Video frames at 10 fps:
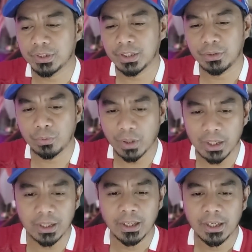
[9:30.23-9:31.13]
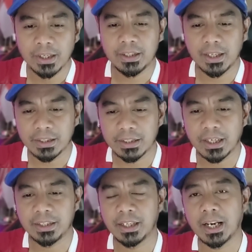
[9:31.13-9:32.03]
jadwal yang
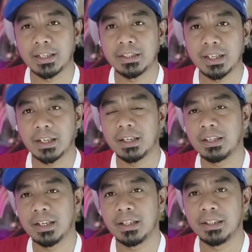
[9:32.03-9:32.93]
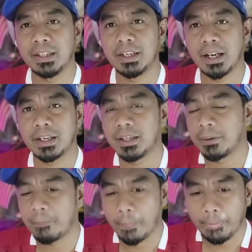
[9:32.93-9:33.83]
telah dirancangkan dan tidak
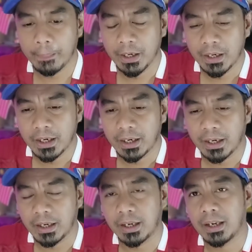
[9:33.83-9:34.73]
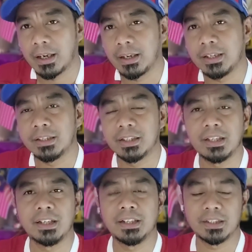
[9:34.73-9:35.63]
ada uh,
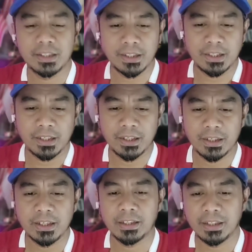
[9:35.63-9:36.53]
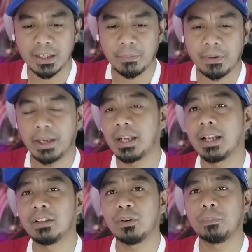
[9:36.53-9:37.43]
insiden-insiden uh, yang tidak baik
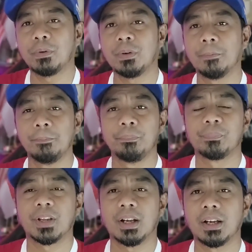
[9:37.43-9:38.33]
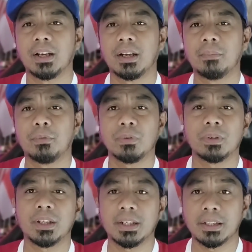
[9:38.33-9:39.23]
ataupun uh,
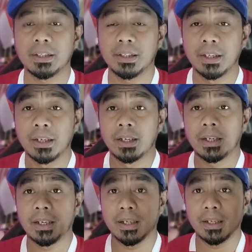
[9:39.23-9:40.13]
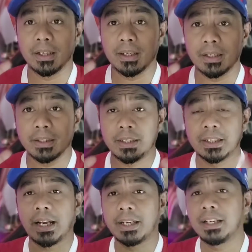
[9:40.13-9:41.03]
mungkin uh,
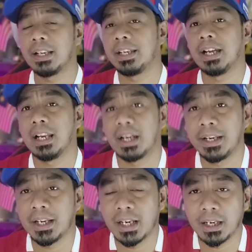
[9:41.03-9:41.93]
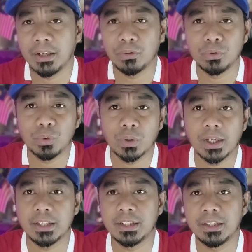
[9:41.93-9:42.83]
tidak ada lagi halangan-halangan untuk
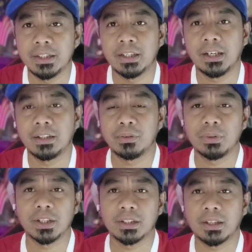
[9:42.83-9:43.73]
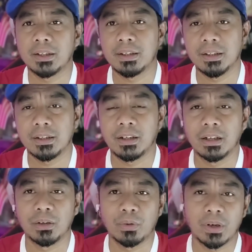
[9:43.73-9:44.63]
Argentina itu datang ke
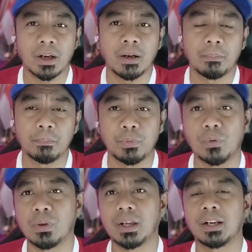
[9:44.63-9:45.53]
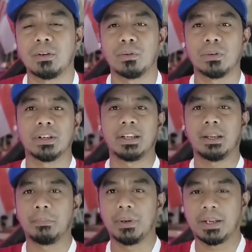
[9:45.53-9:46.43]
Gelora Bung Karno
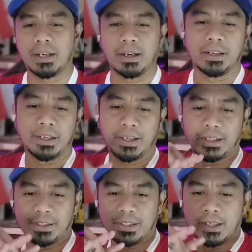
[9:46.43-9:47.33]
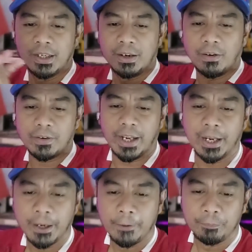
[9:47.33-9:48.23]
GBK ini guys. Oke,
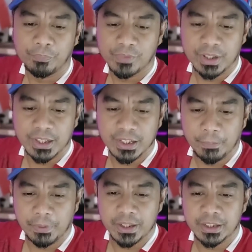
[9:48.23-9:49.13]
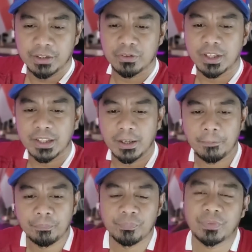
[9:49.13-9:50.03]
okay, jadi sampai di situ saja.
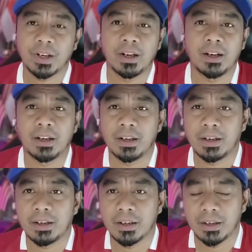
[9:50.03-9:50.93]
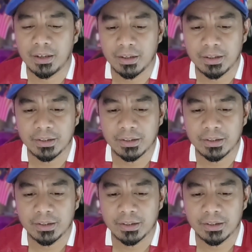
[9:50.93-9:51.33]
Nah,